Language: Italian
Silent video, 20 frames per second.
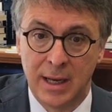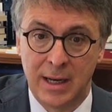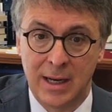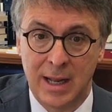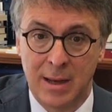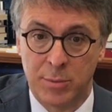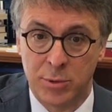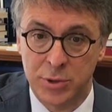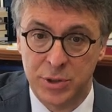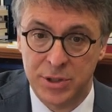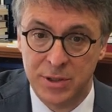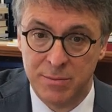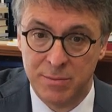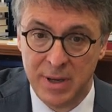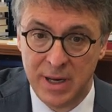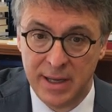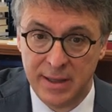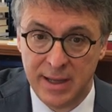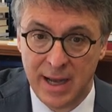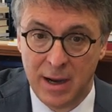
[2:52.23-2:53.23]
la
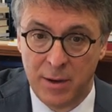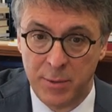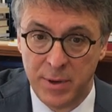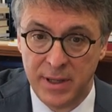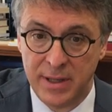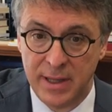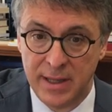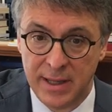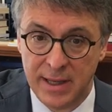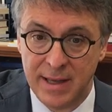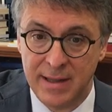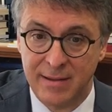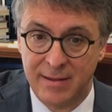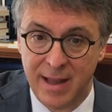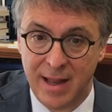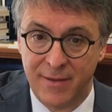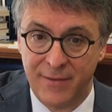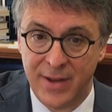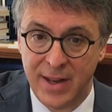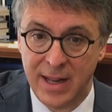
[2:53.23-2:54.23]
possibilità quindi di
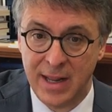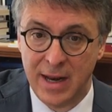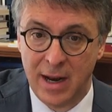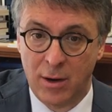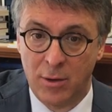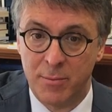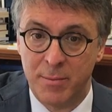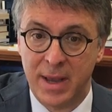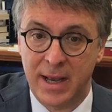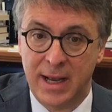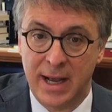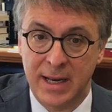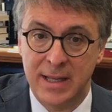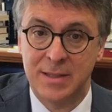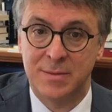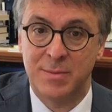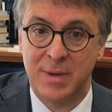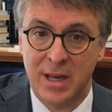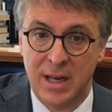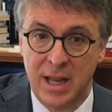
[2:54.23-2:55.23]
intervenire con
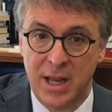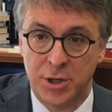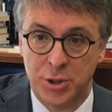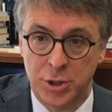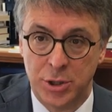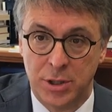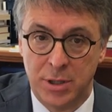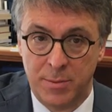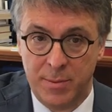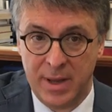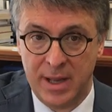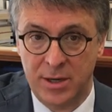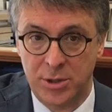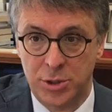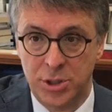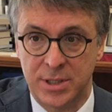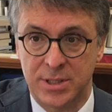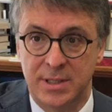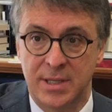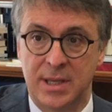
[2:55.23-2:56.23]
meccanismi illeciti per
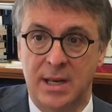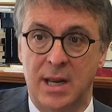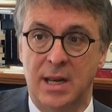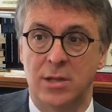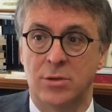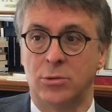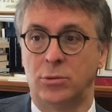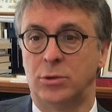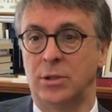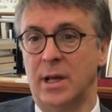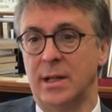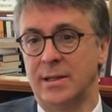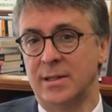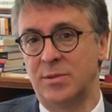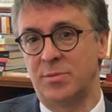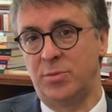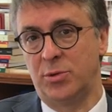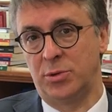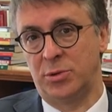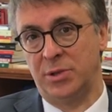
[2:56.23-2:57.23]
gestire i risultati
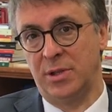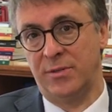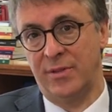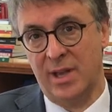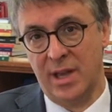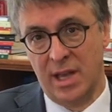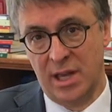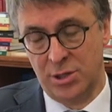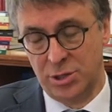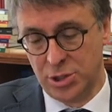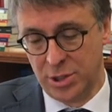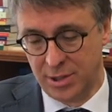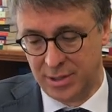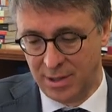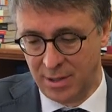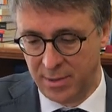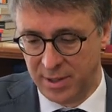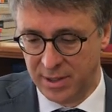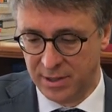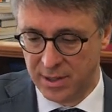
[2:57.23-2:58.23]
sportivi è
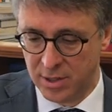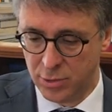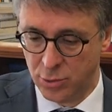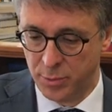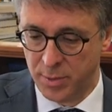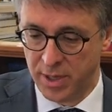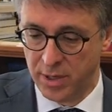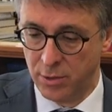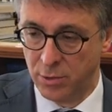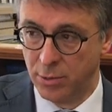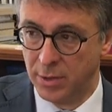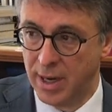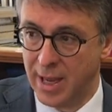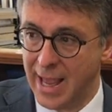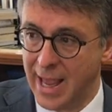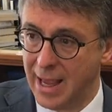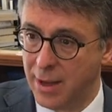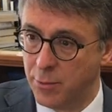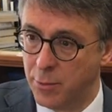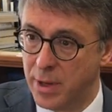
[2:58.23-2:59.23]
certamente superiore.
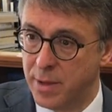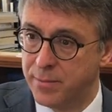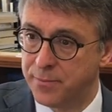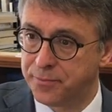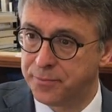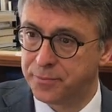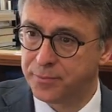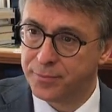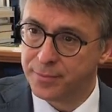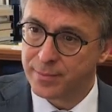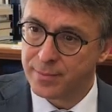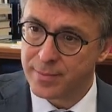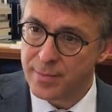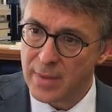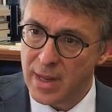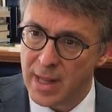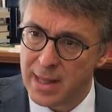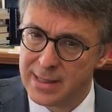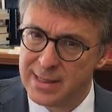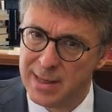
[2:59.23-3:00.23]
E qui
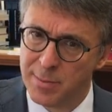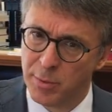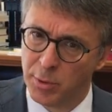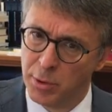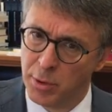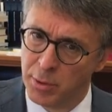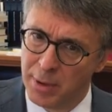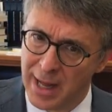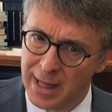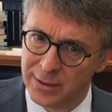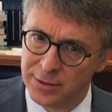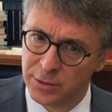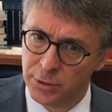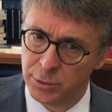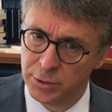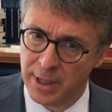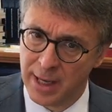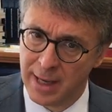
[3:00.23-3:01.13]
si pone un altro